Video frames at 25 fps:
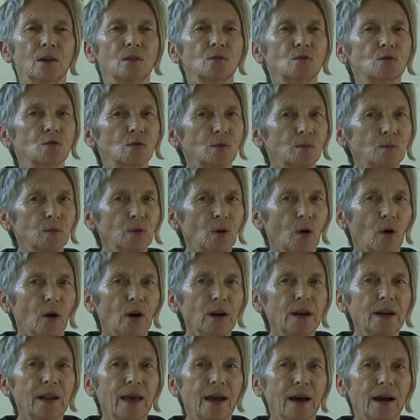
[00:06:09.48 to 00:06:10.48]
Zum
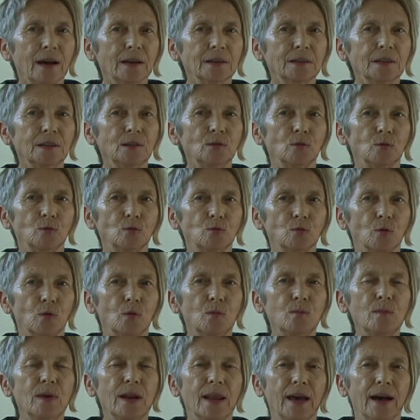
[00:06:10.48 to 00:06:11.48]
Neulernen und
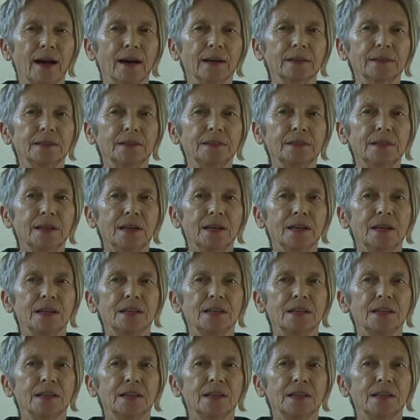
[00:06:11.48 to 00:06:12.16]
Umlernen